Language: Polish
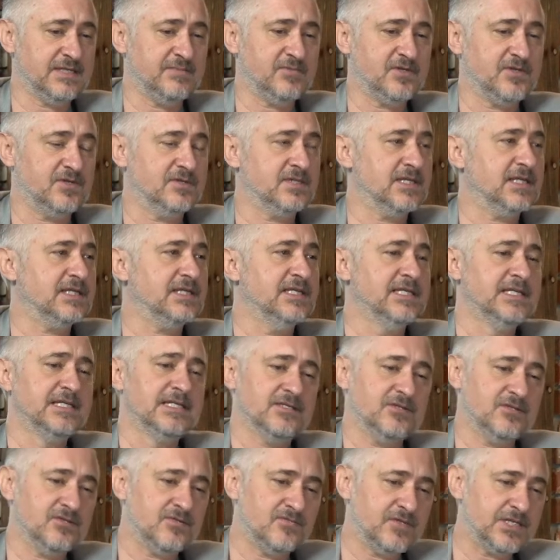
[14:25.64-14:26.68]
w samolotach,
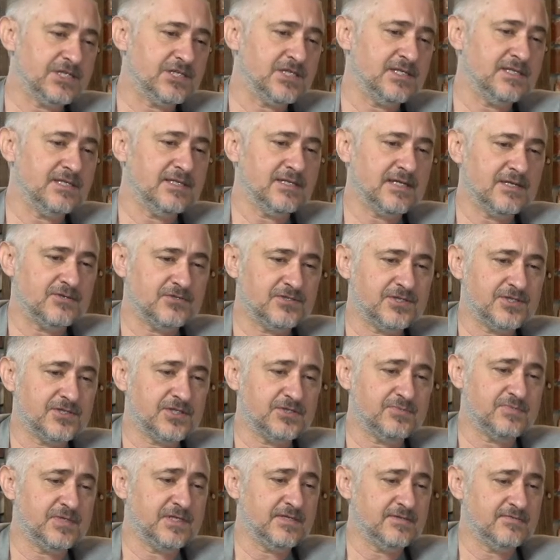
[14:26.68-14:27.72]
no to właśnie linia,
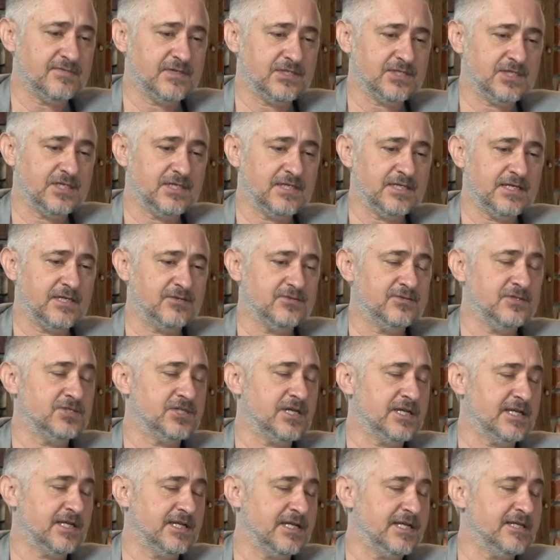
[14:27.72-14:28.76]
chociażby właśnie linia
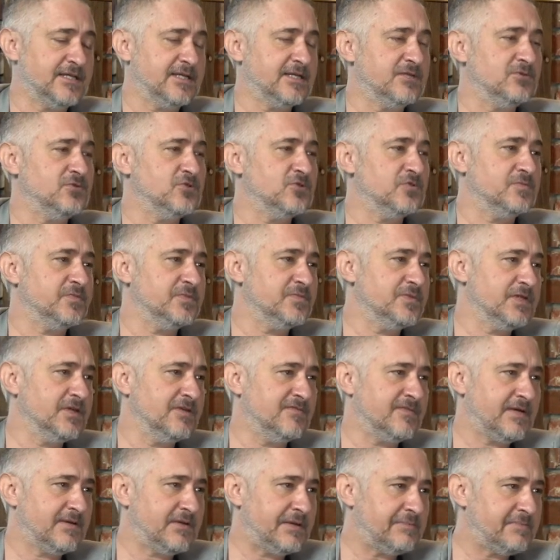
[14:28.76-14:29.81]
lotnicza Ryanair już
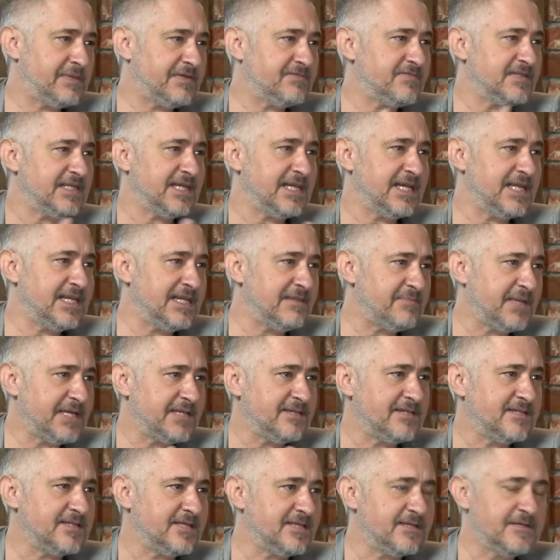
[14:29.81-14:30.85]
opublikowała pewne
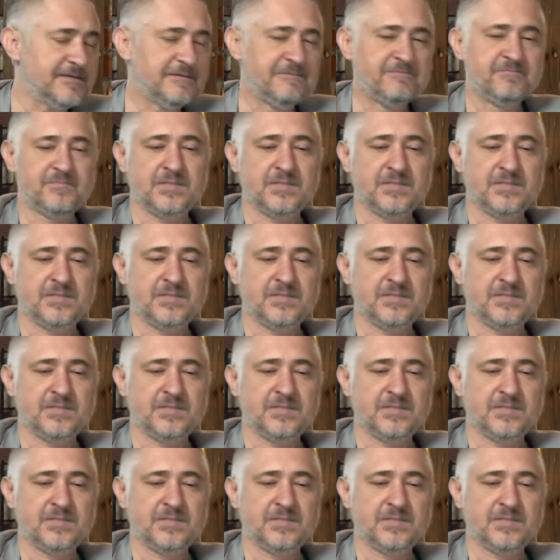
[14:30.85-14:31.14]
elementy